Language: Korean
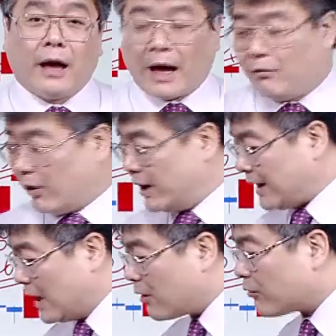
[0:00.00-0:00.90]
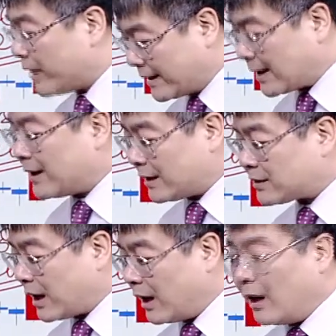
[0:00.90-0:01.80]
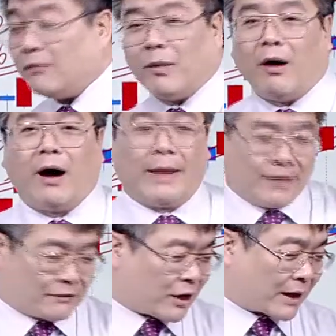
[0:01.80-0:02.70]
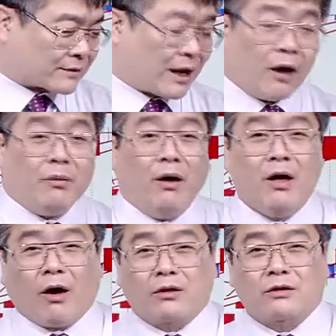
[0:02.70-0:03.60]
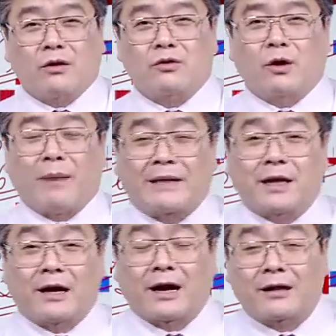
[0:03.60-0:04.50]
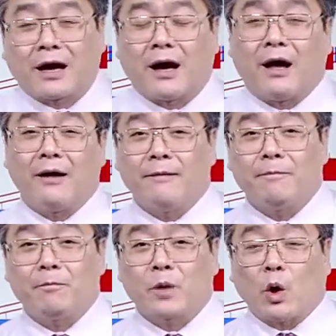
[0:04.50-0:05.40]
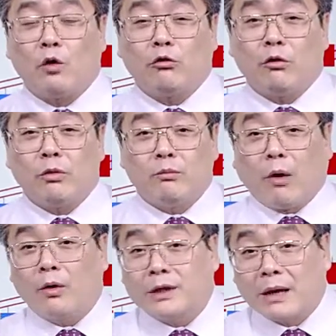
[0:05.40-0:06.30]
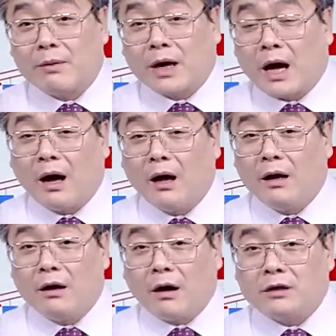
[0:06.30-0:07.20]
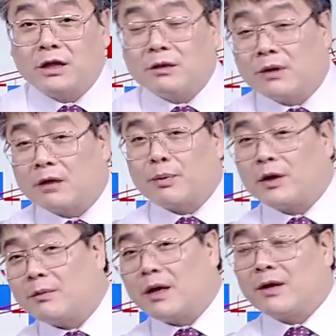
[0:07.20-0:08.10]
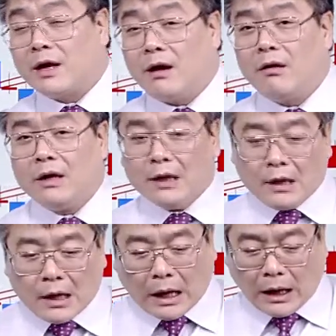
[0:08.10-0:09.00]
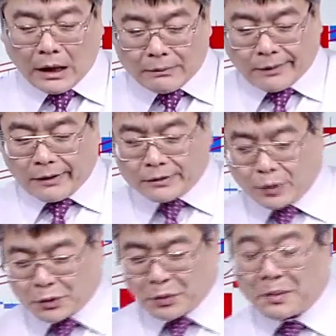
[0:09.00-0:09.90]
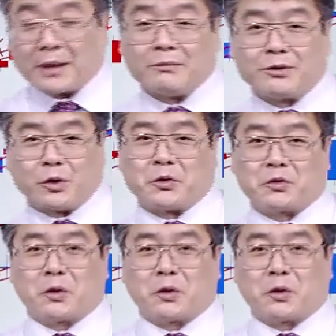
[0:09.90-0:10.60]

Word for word: 아 원래 될 거로 예상을 했어요. 뭐 안 될 줄 알았어요. 뭐 어쩌고저쩌고 말장난 하다가. 결국은 뭐 어떻게 합니까? 아, 지금이라도 편입해야 되나요? 아이 뭐 조정받으면 조정